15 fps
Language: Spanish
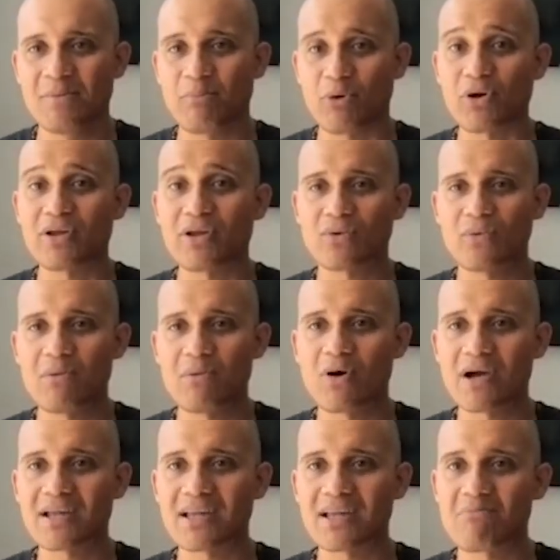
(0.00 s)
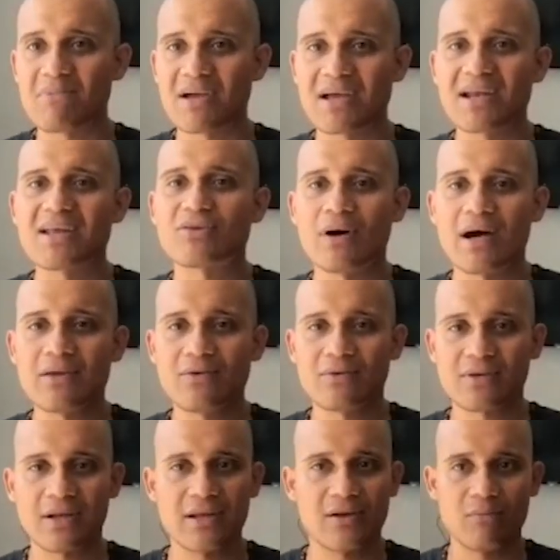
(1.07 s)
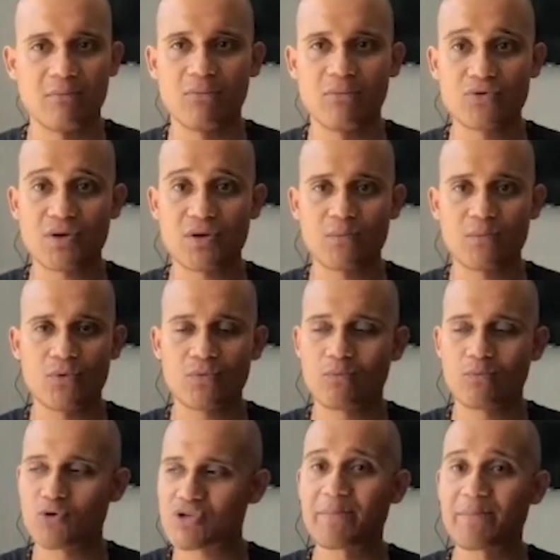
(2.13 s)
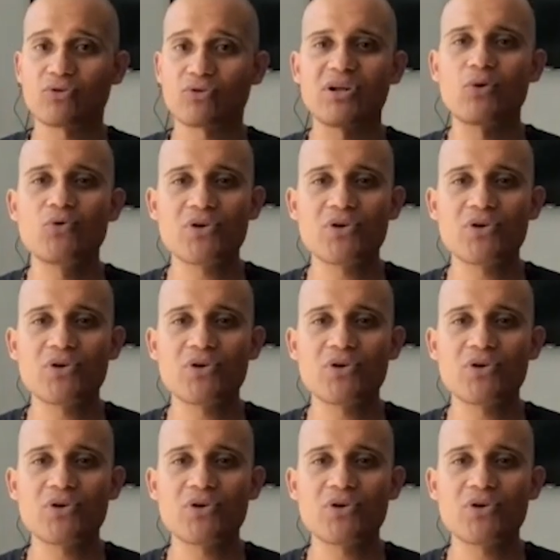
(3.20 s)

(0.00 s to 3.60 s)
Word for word: Por eso vemos que también en esos años salieron muchas personas